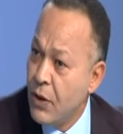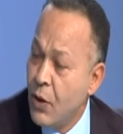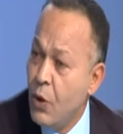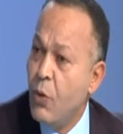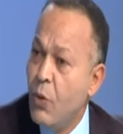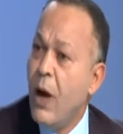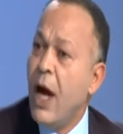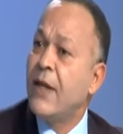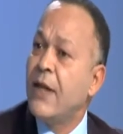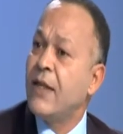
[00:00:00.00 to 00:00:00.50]

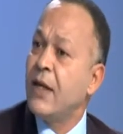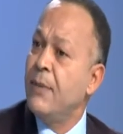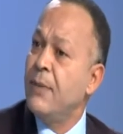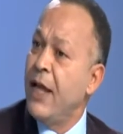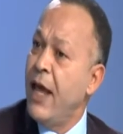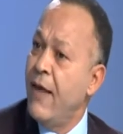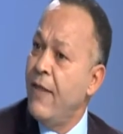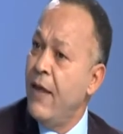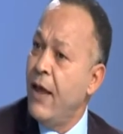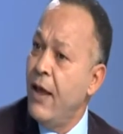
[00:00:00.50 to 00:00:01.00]
وأكثر
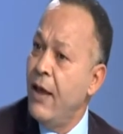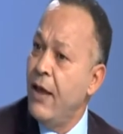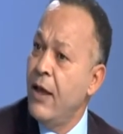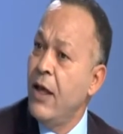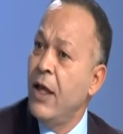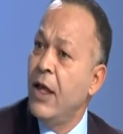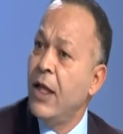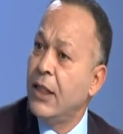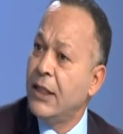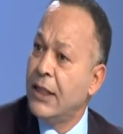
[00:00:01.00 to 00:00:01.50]
من هذا
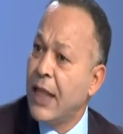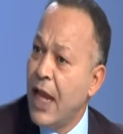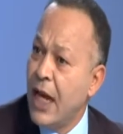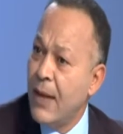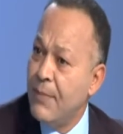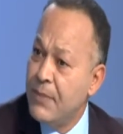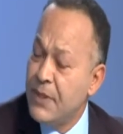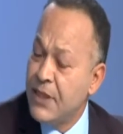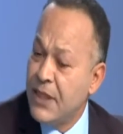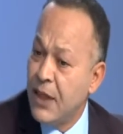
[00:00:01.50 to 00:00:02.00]

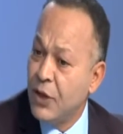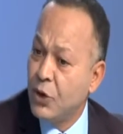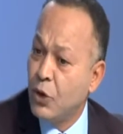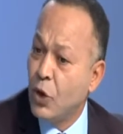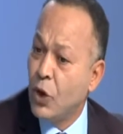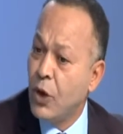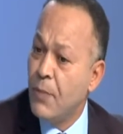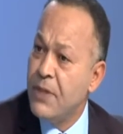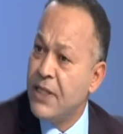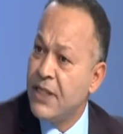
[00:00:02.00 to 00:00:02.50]
الطالب بس...
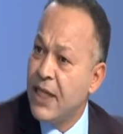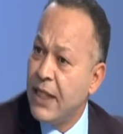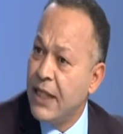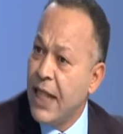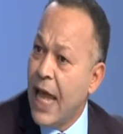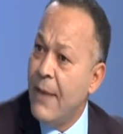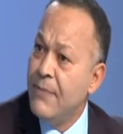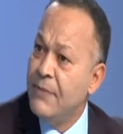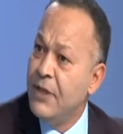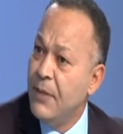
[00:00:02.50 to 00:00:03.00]
تطلب
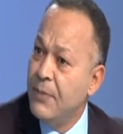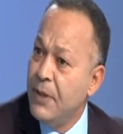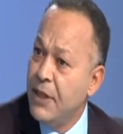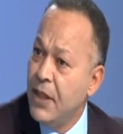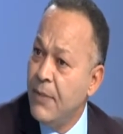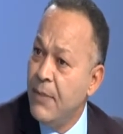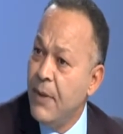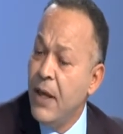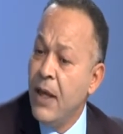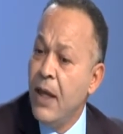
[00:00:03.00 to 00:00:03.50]
بالسيد حمدي
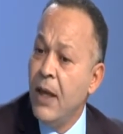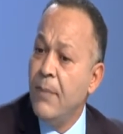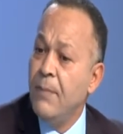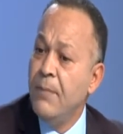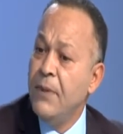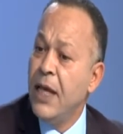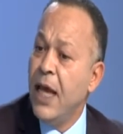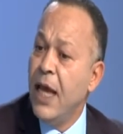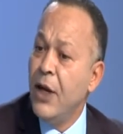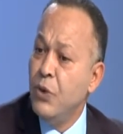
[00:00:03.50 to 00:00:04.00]
المدب
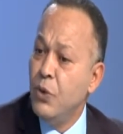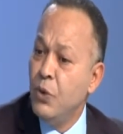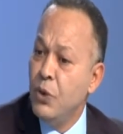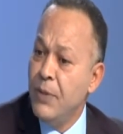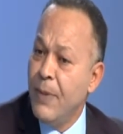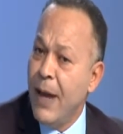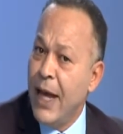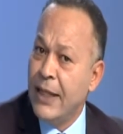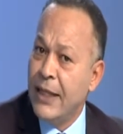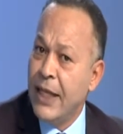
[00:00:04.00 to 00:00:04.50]
بانه
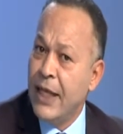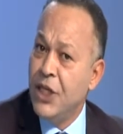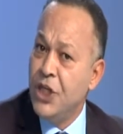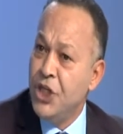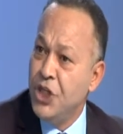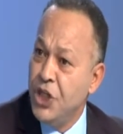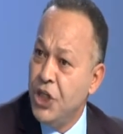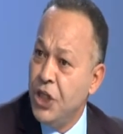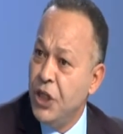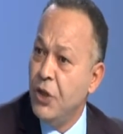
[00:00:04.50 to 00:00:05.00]
معناتها
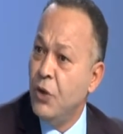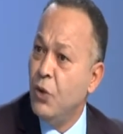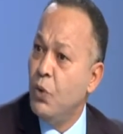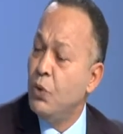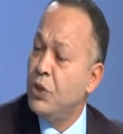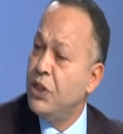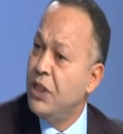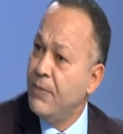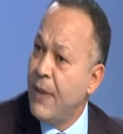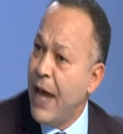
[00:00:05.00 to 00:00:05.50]
يجي
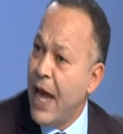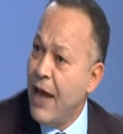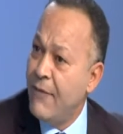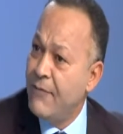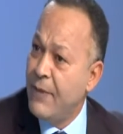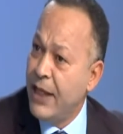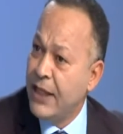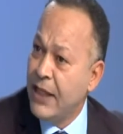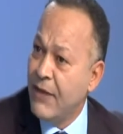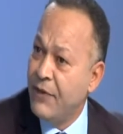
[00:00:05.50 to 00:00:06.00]
وتجي معاه
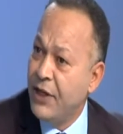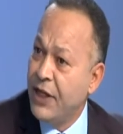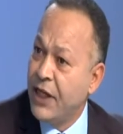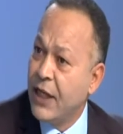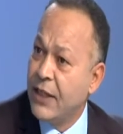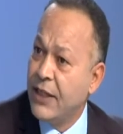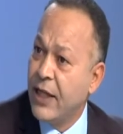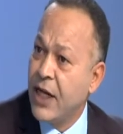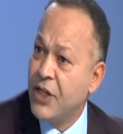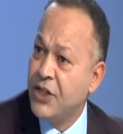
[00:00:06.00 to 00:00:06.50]
معناتها
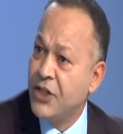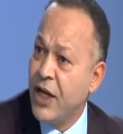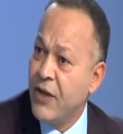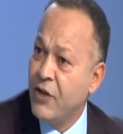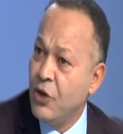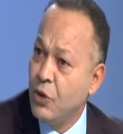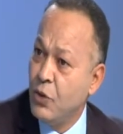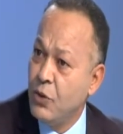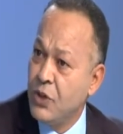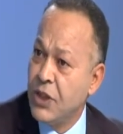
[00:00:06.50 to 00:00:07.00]
فريق الترجي
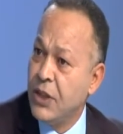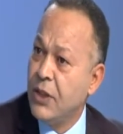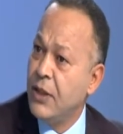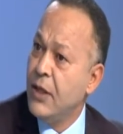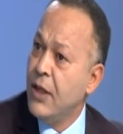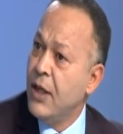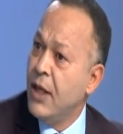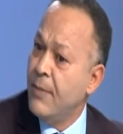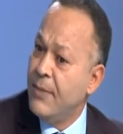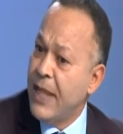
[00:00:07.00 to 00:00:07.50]
الرياضي التونسي
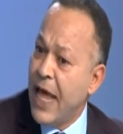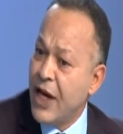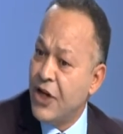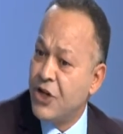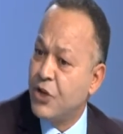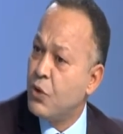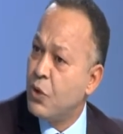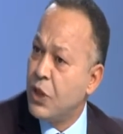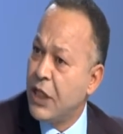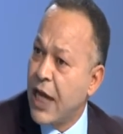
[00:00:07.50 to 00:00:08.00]
ما
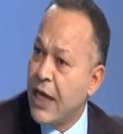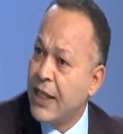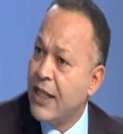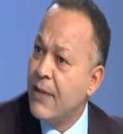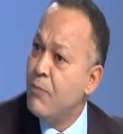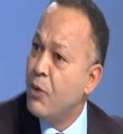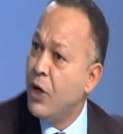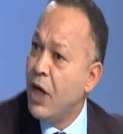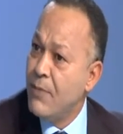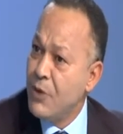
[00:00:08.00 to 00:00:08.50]
عرفش كره
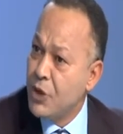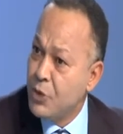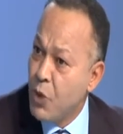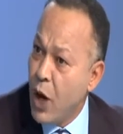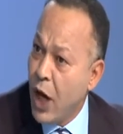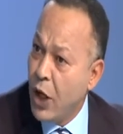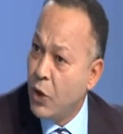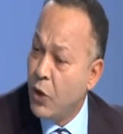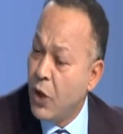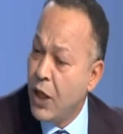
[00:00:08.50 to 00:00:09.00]
قدم ولا
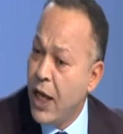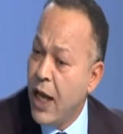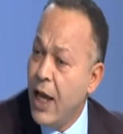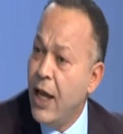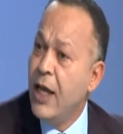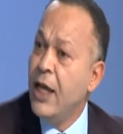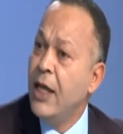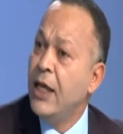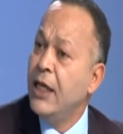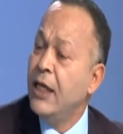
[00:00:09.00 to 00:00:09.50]
المجموعه
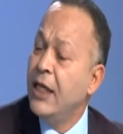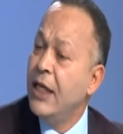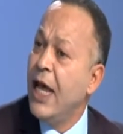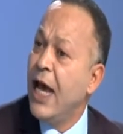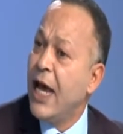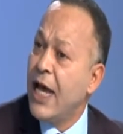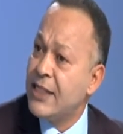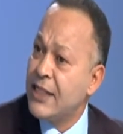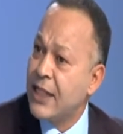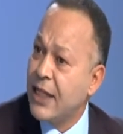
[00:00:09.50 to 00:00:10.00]
كلها
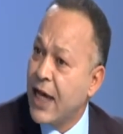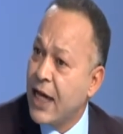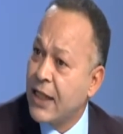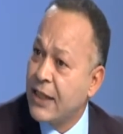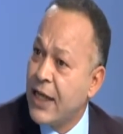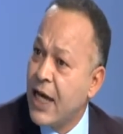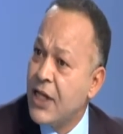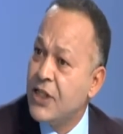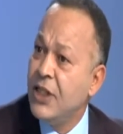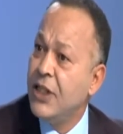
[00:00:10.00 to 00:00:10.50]
الى قصر
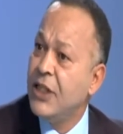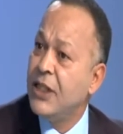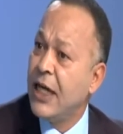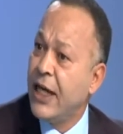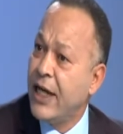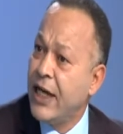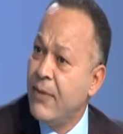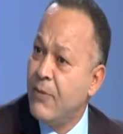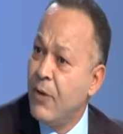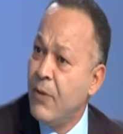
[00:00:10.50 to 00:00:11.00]
قرطاج
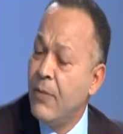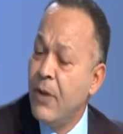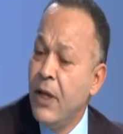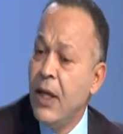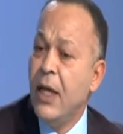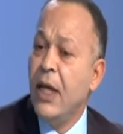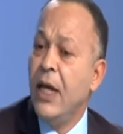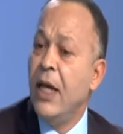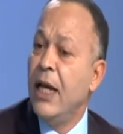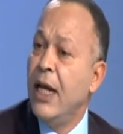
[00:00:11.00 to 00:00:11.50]
لتكريمهم
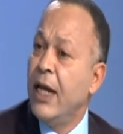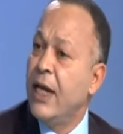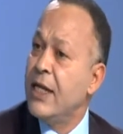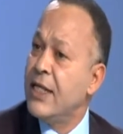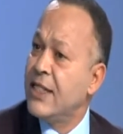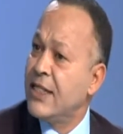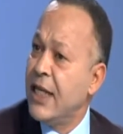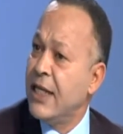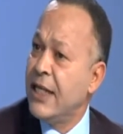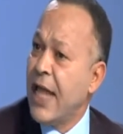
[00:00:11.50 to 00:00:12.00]
لكن
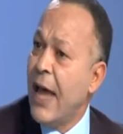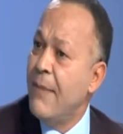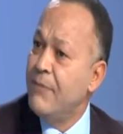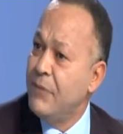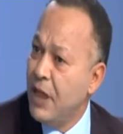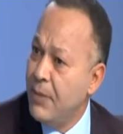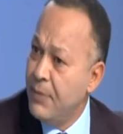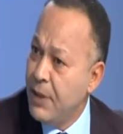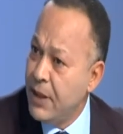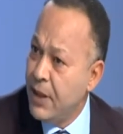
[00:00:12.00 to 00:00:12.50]
السيد
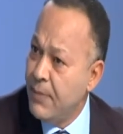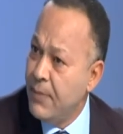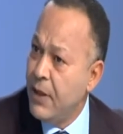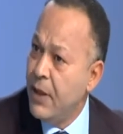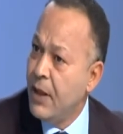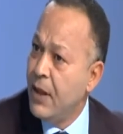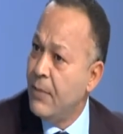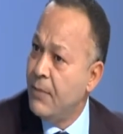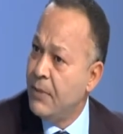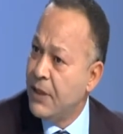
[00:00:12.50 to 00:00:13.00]
حمدي المدب
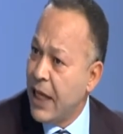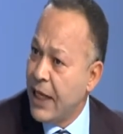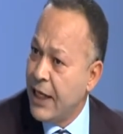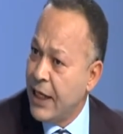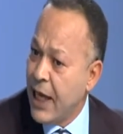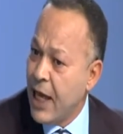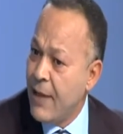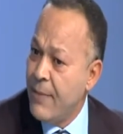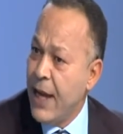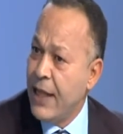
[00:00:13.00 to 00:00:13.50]

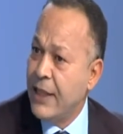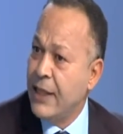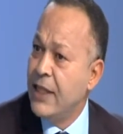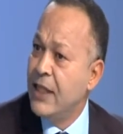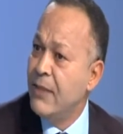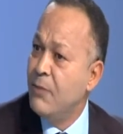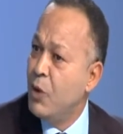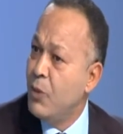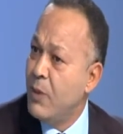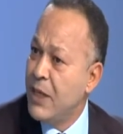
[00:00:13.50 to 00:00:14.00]
بطريقه معناتها
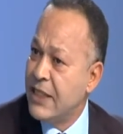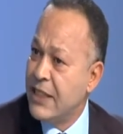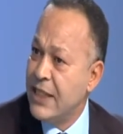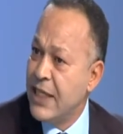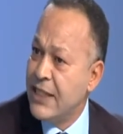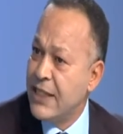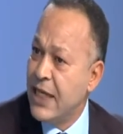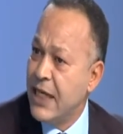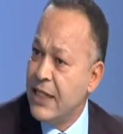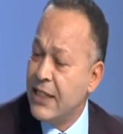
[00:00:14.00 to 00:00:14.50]

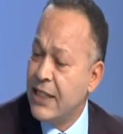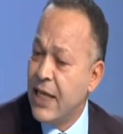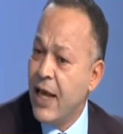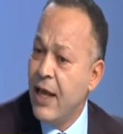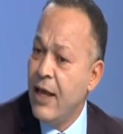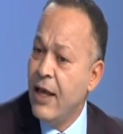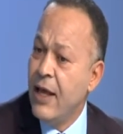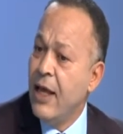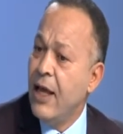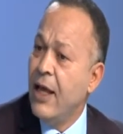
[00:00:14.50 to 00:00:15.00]
دبلوماسيه سلسه
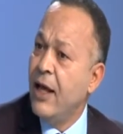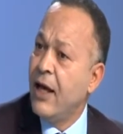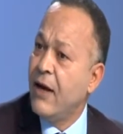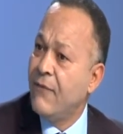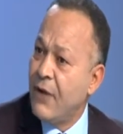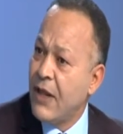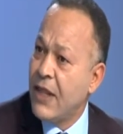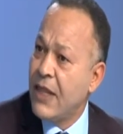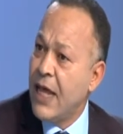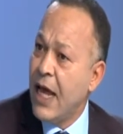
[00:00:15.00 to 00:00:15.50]

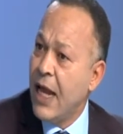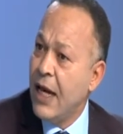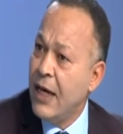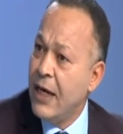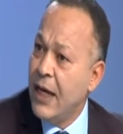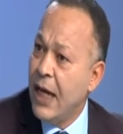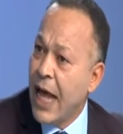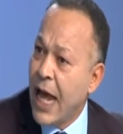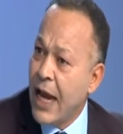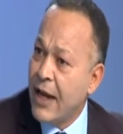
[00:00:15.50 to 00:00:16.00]
رفض
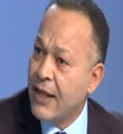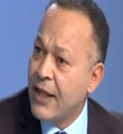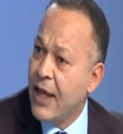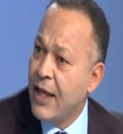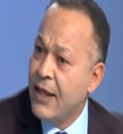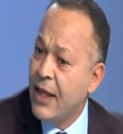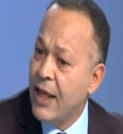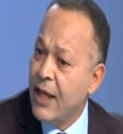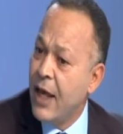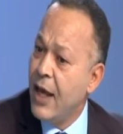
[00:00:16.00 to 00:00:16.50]
العرض
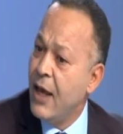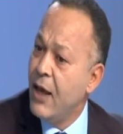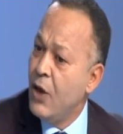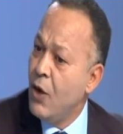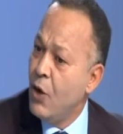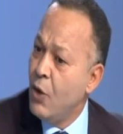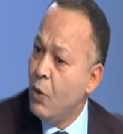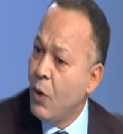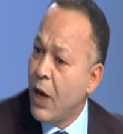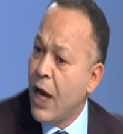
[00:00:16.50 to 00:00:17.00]
هذايا
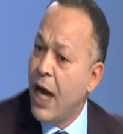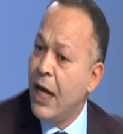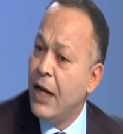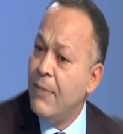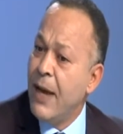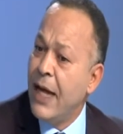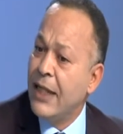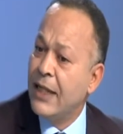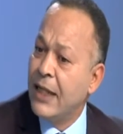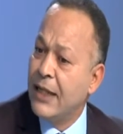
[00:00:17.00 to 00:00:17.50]

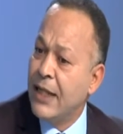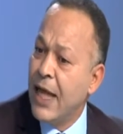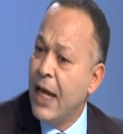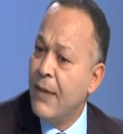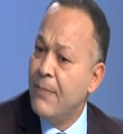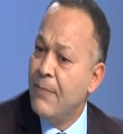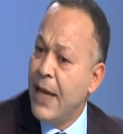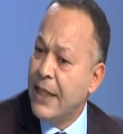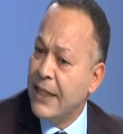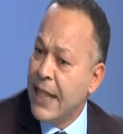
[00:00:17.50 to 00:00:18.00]
وقال معناتها
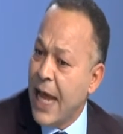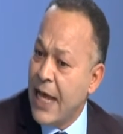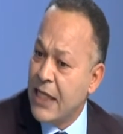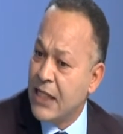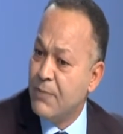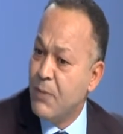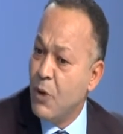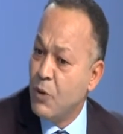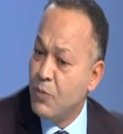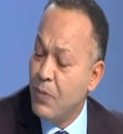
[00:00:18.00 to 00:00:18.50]
طالب معناتها
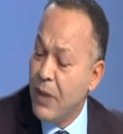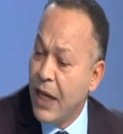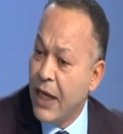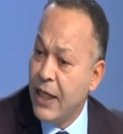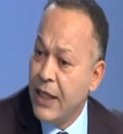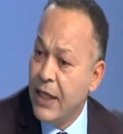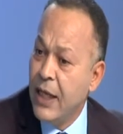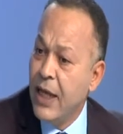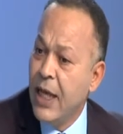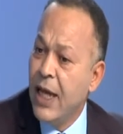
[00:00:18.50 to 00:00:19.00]
حسم
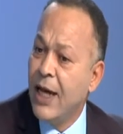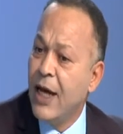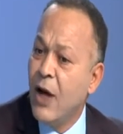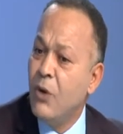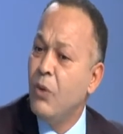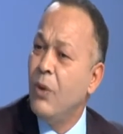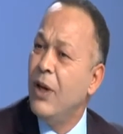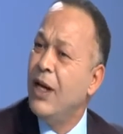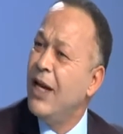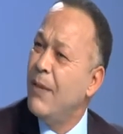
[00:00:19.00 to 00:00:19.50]
بلغني
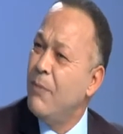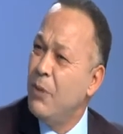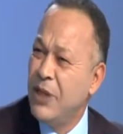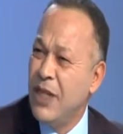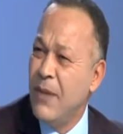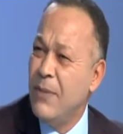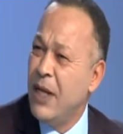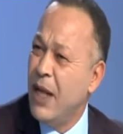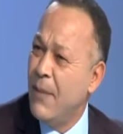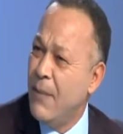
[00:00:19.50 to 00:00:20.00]
كانوا
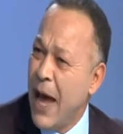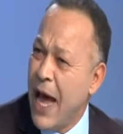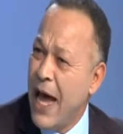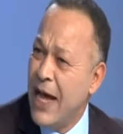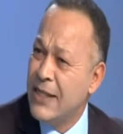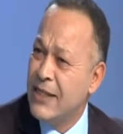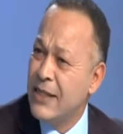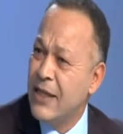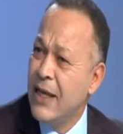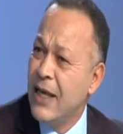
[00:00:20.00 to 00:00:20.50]
لابد من
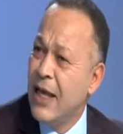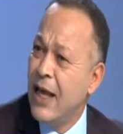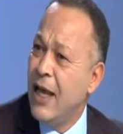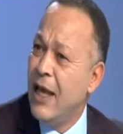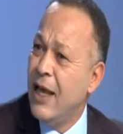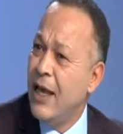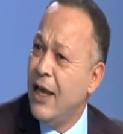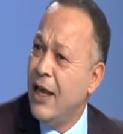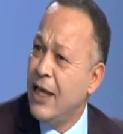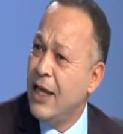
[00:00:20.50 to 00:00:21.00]
ابعاد
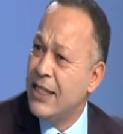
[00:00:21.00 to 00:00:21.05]
آه،